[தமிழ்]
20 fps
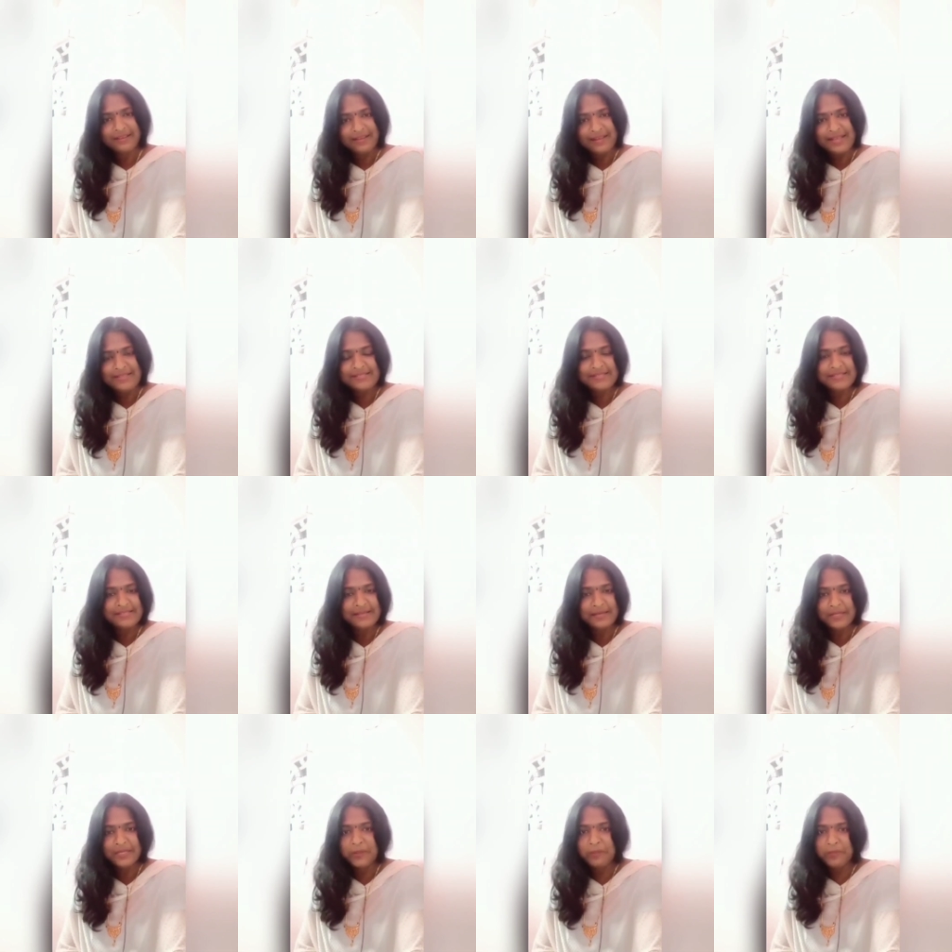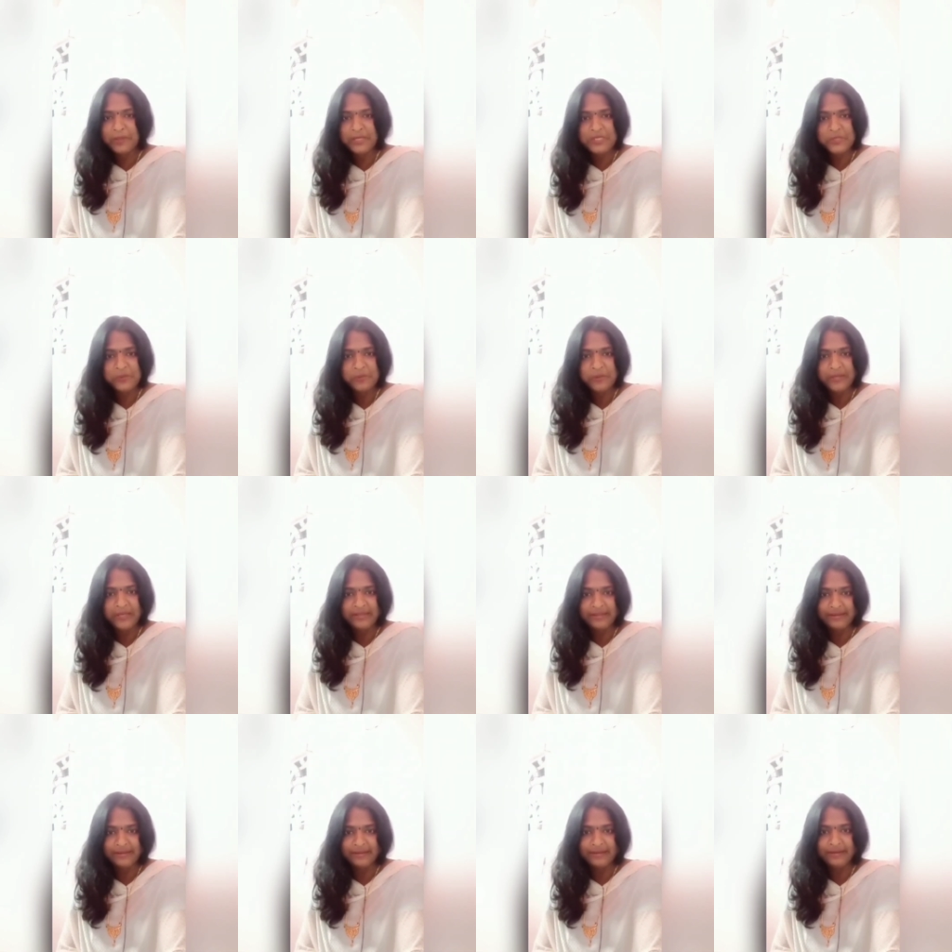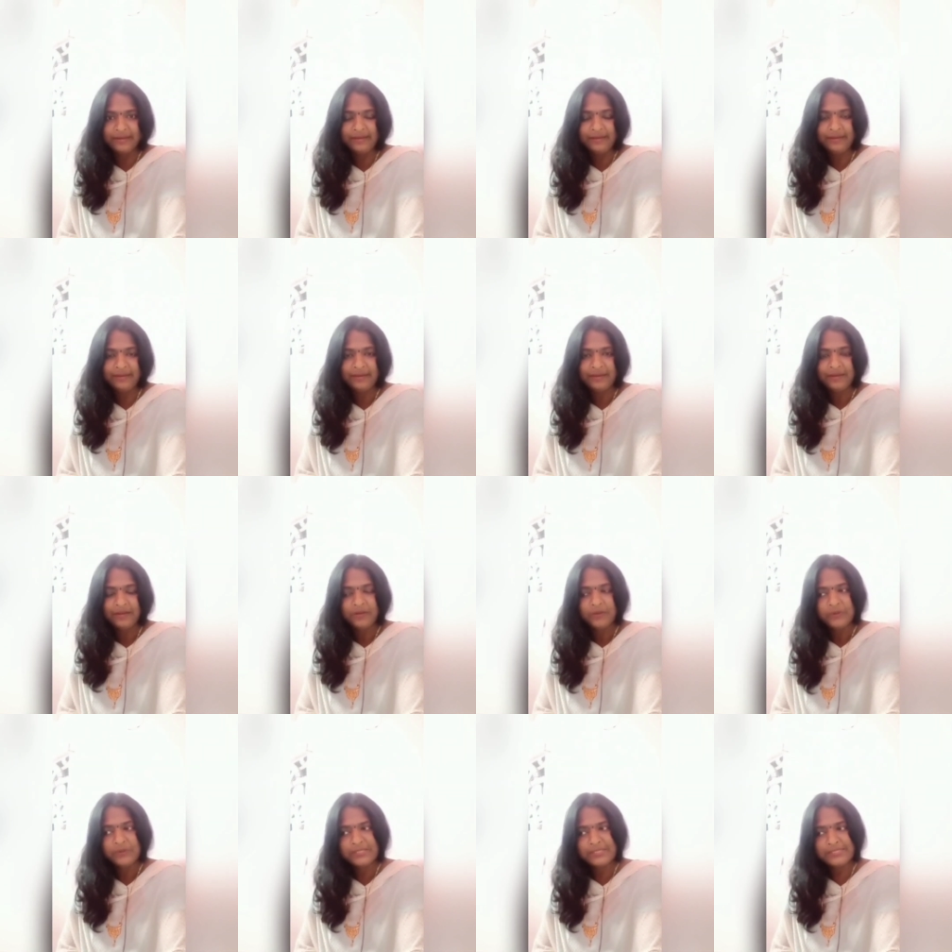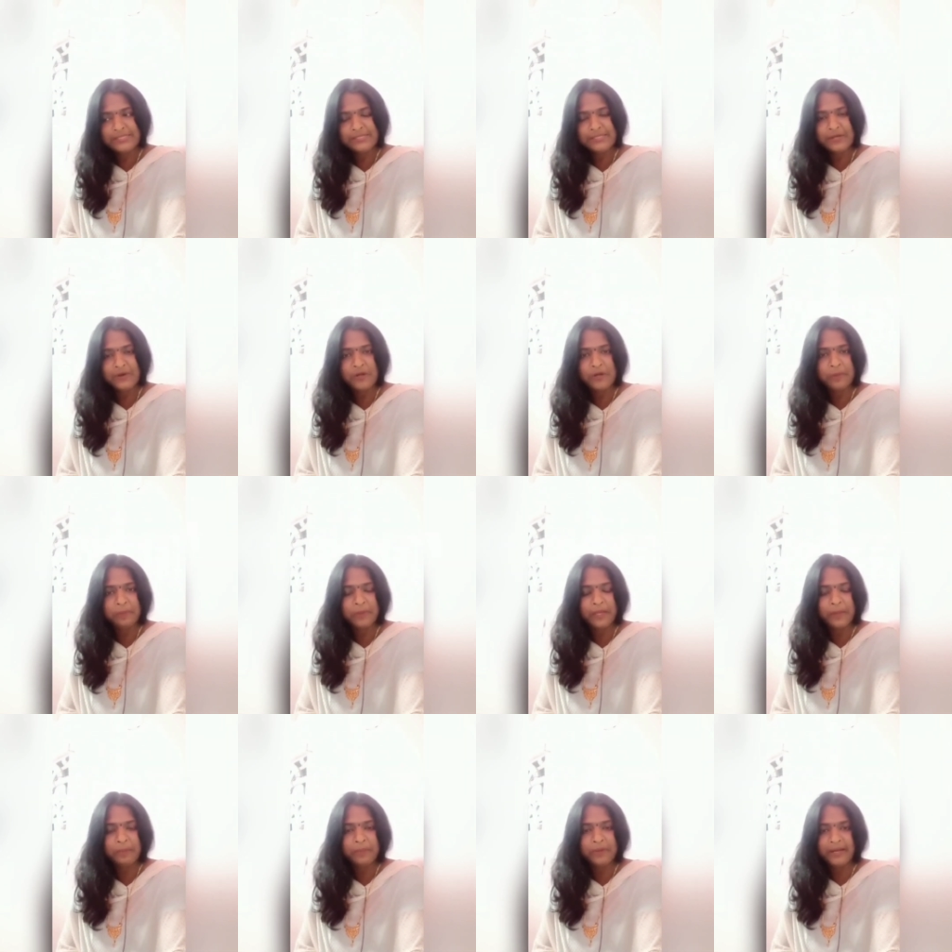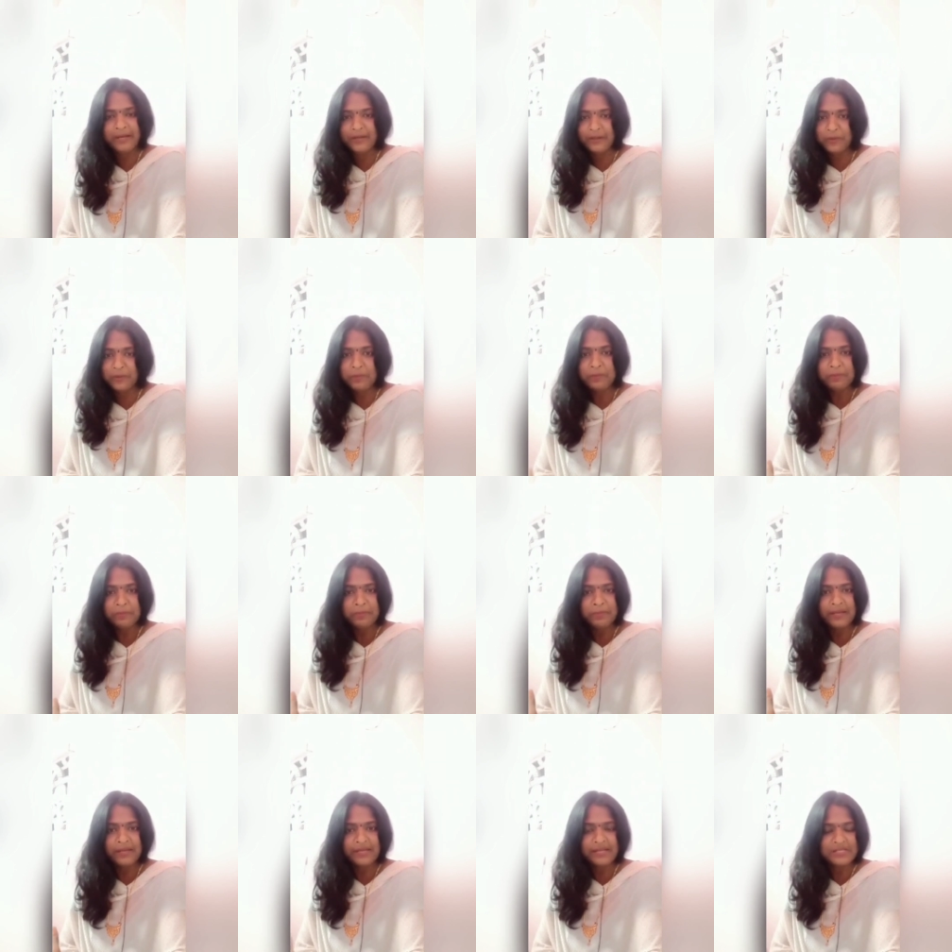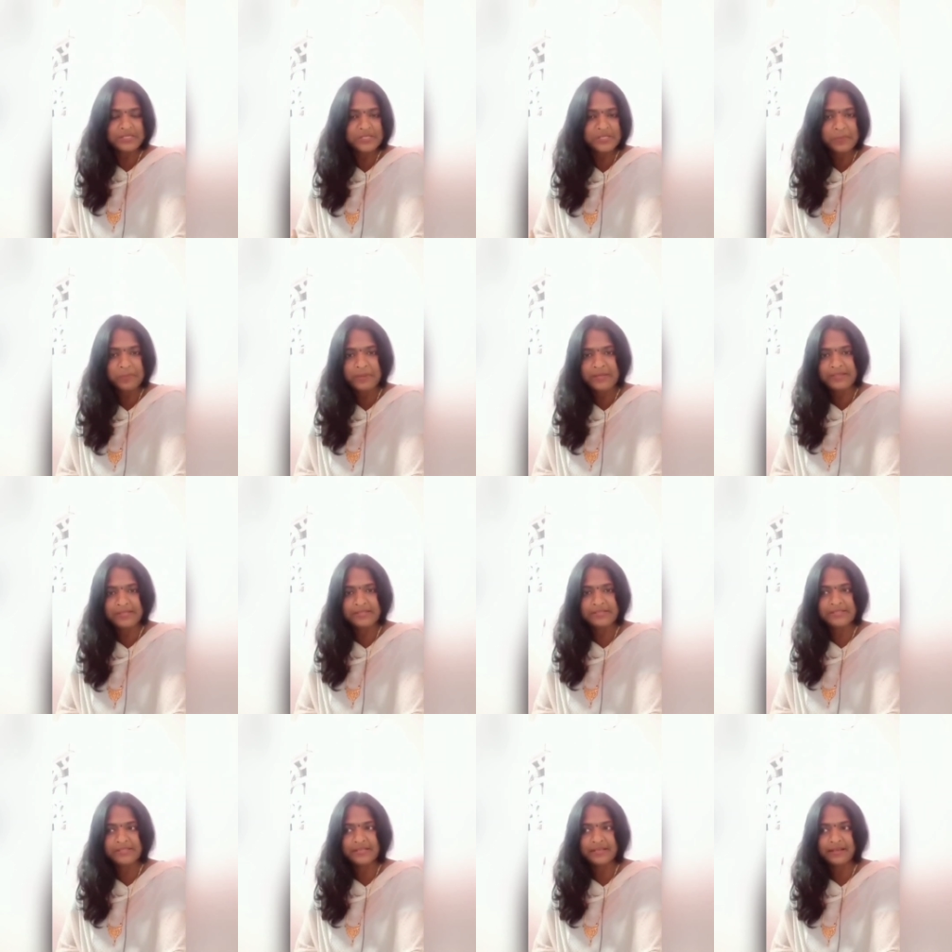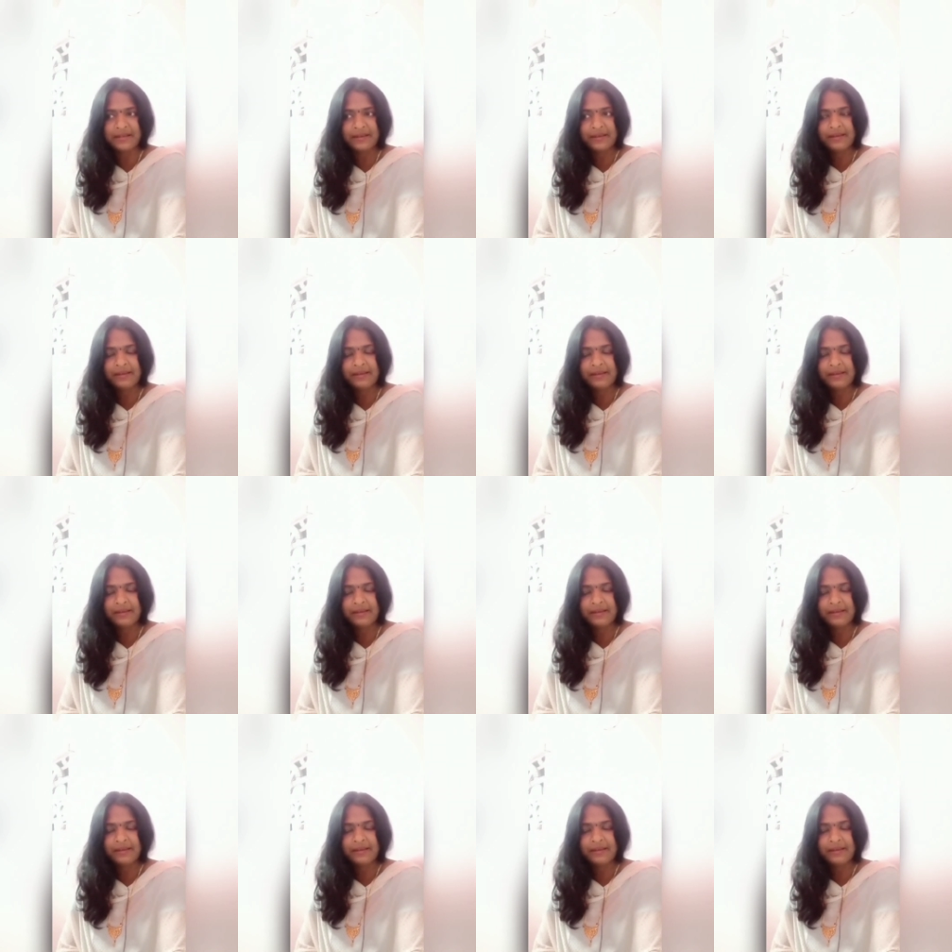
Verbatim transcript: லாஸ்ட் சண்டே பீச் போயிருந்தேங்க ஒரு சின்ன ஒரு பேப்பர் என்னை ரொம்ப கஷ்டப்படுத்திடுச்சுங்க